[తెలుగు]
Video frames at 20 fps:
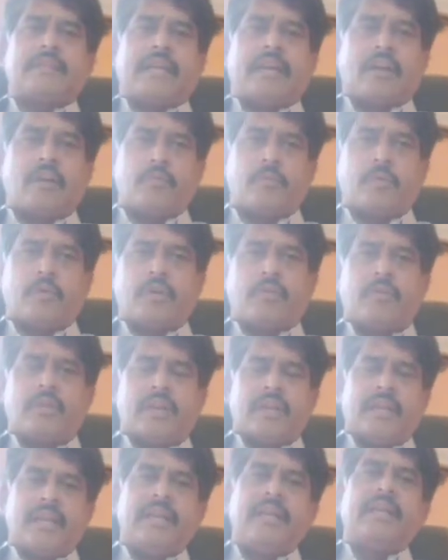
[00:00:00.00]
తాగకపోవడం
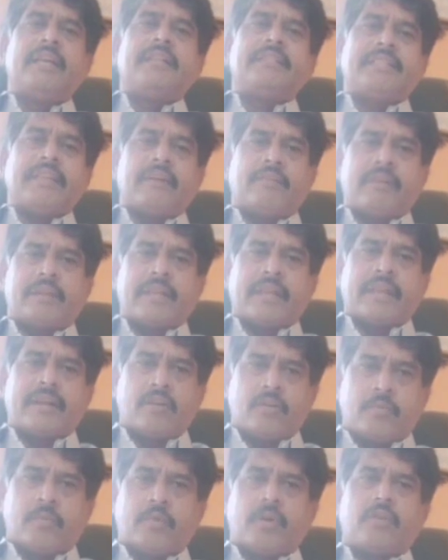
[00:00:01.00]
వల్ల చెమట
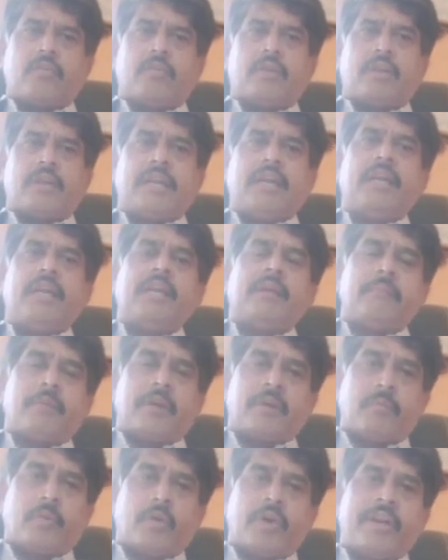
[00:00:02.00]
ఎక్కకపోవడం వల్ల
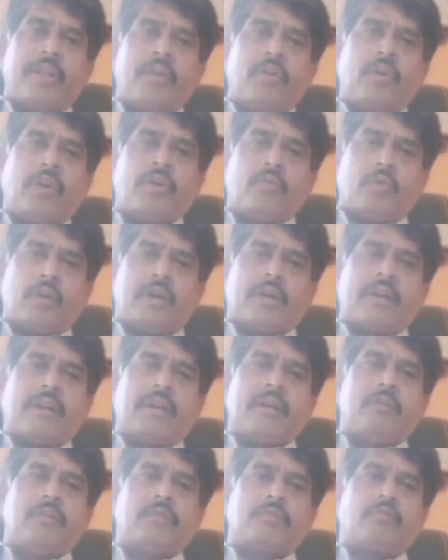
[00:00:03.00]
మన బాడీలో ఉన్న వాటర్
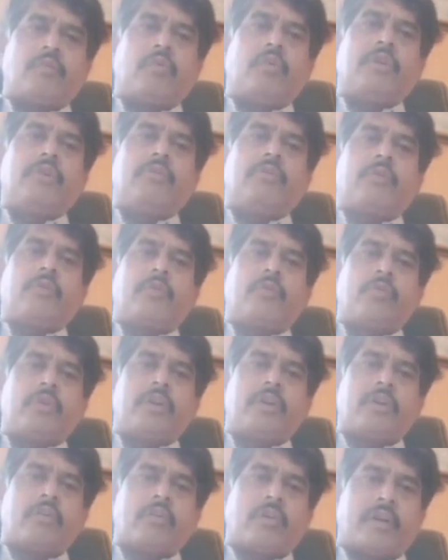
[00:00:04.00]
లెవెల్స్ ఓన్లీ ఒక
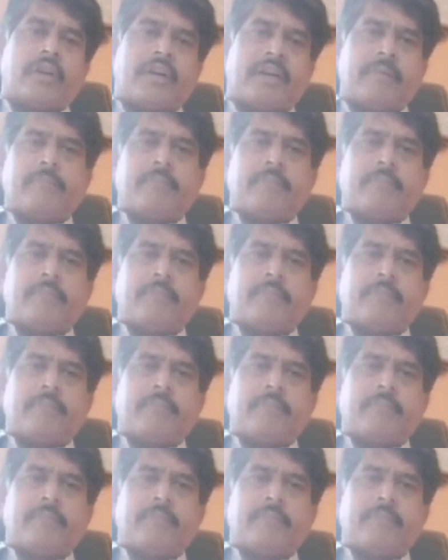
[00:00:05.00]
యూరిన్ ద్వారానే